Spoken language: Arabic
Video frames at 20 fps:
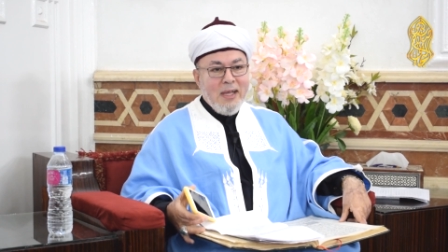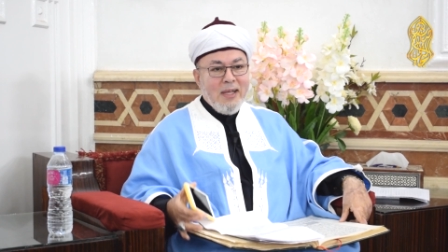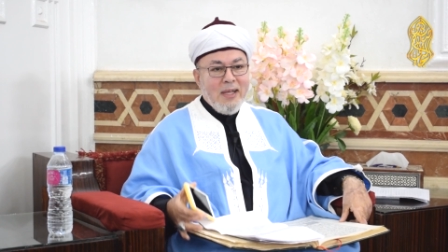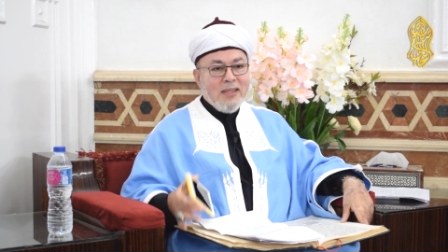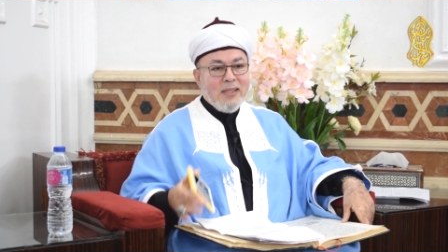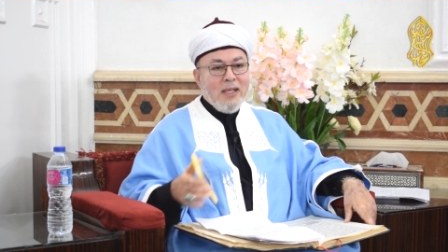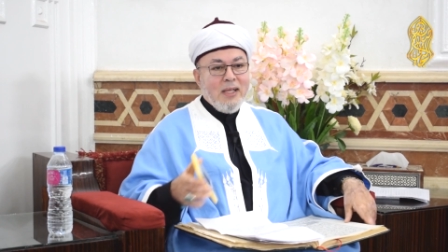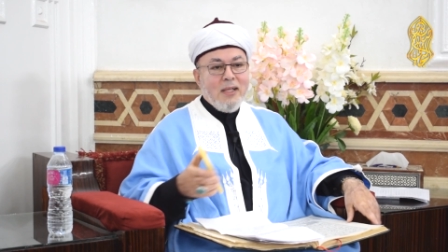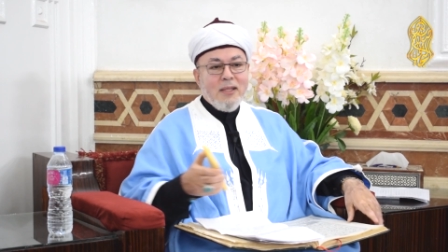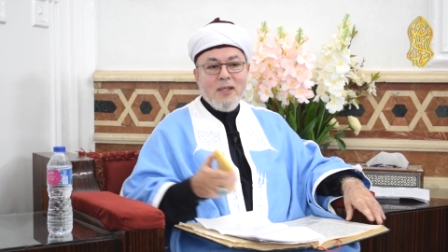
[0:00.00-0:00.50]

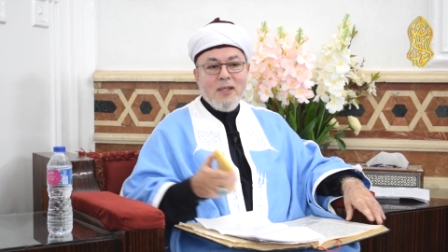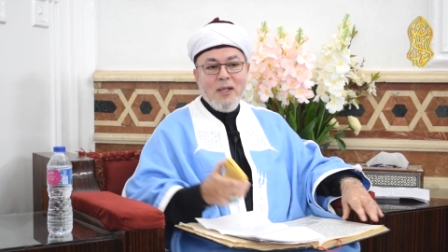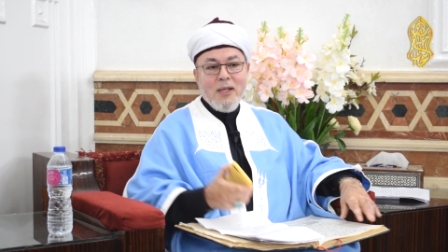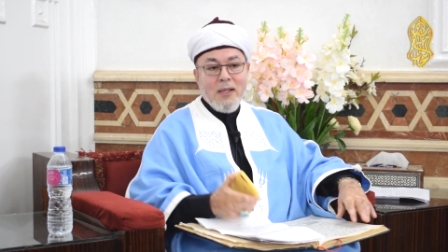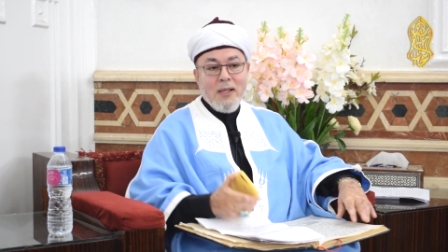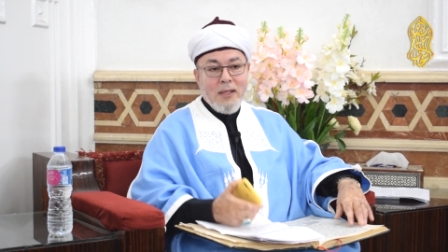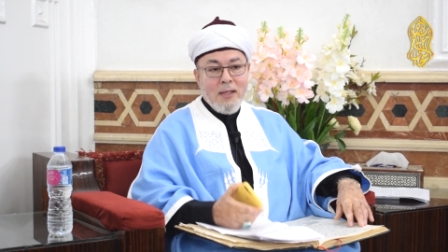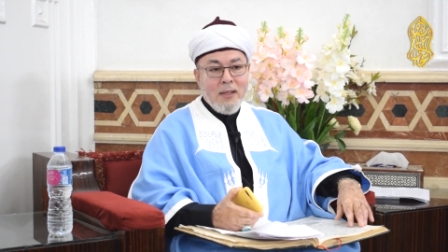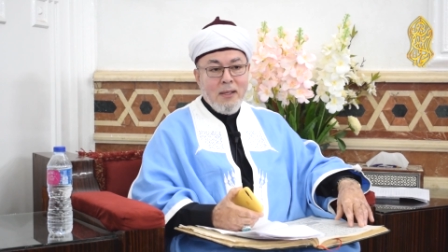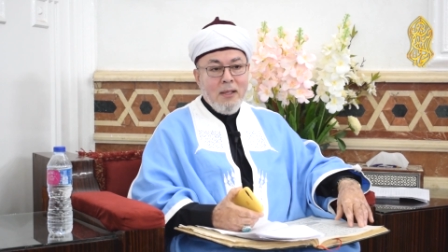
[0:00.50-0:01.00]
انت
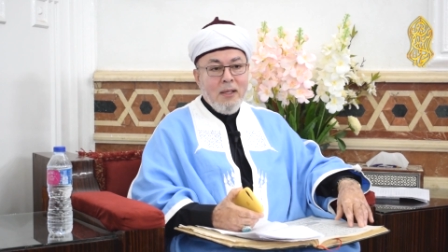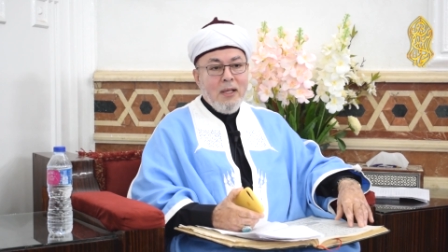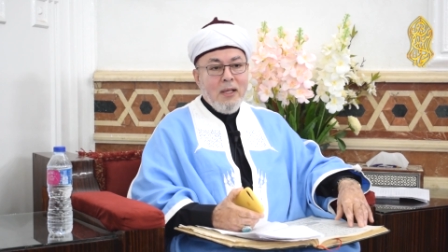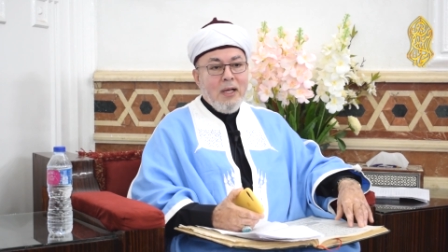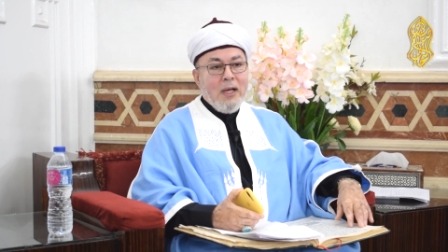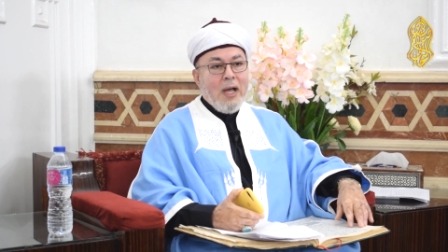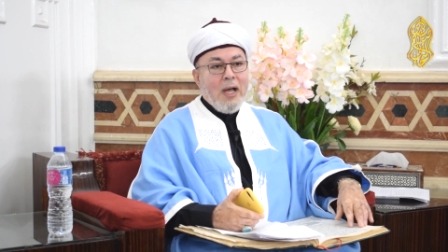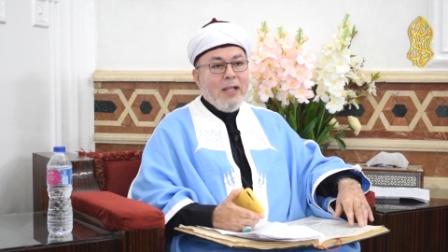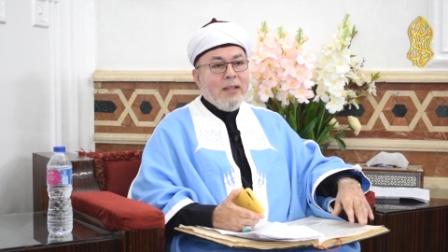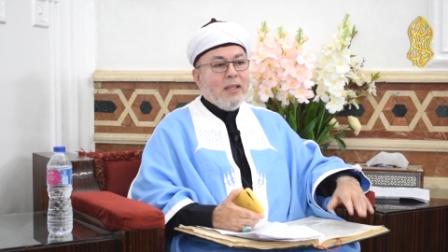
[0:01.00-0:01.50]
انت
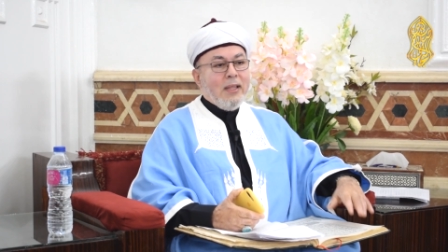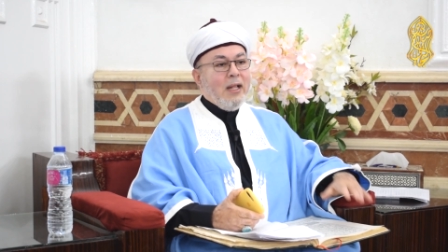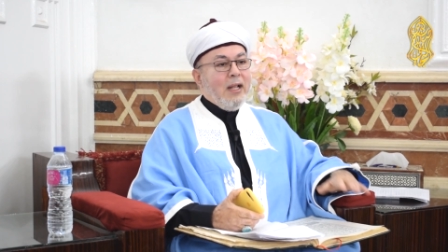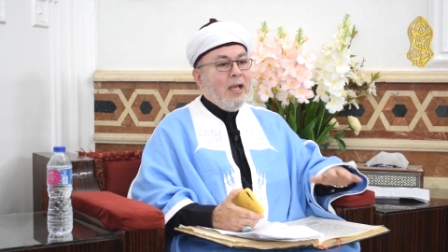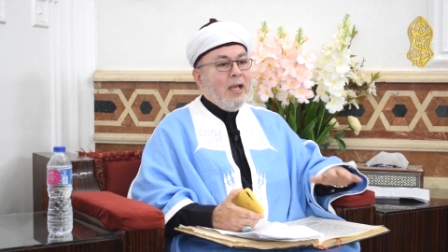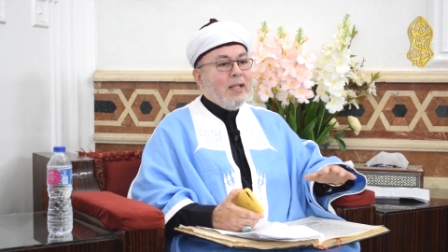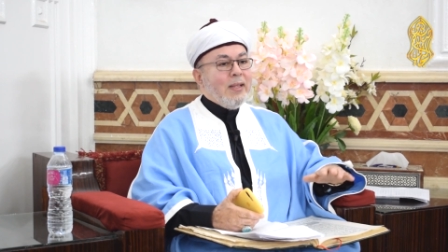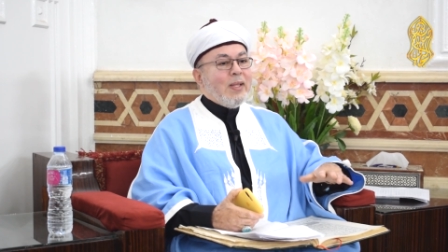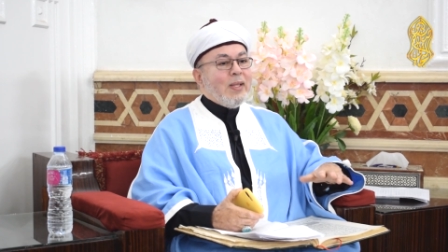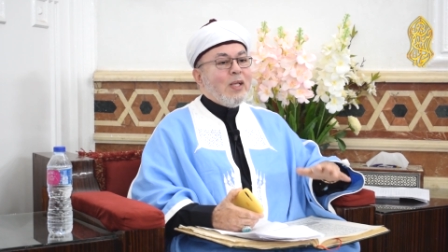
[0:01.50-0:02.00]
انت
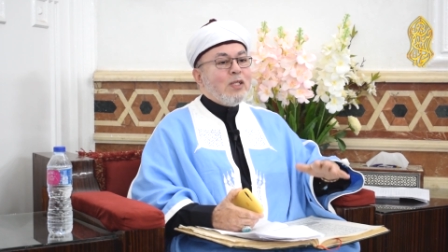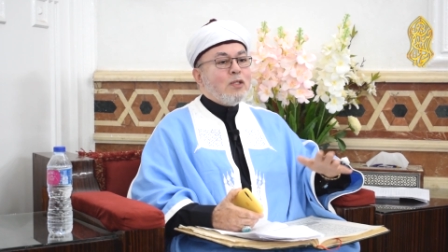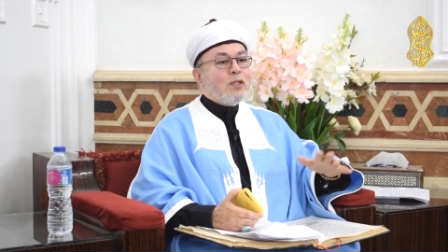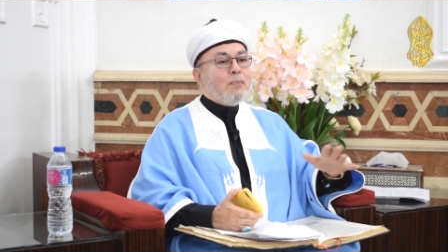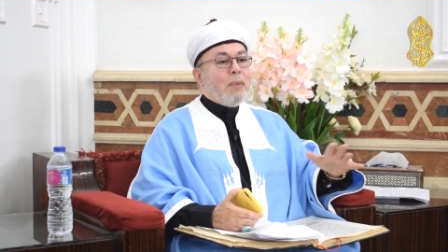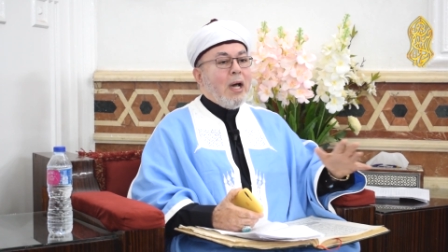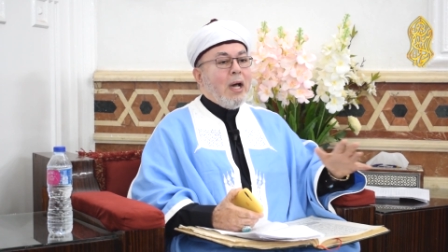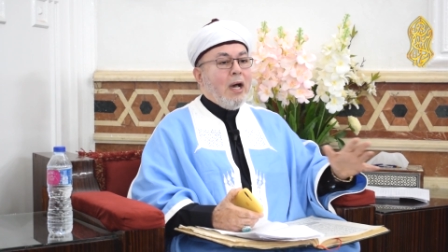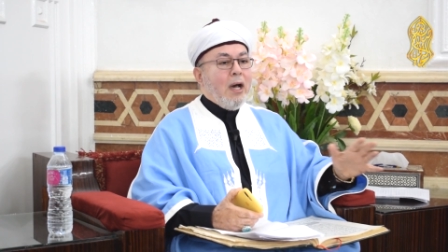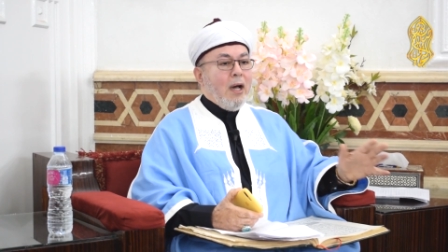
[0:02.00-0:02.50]
الان
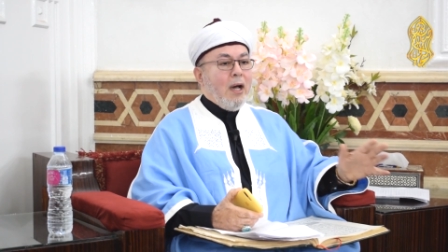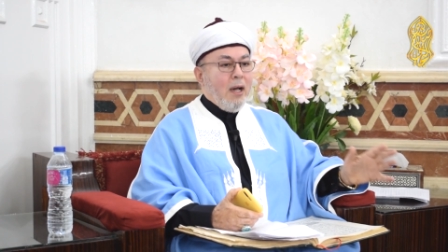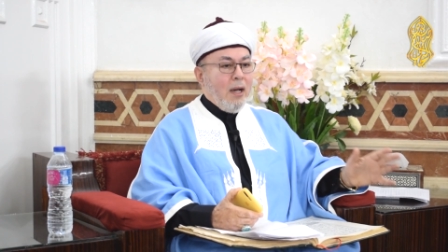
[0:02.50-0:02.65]
تسبح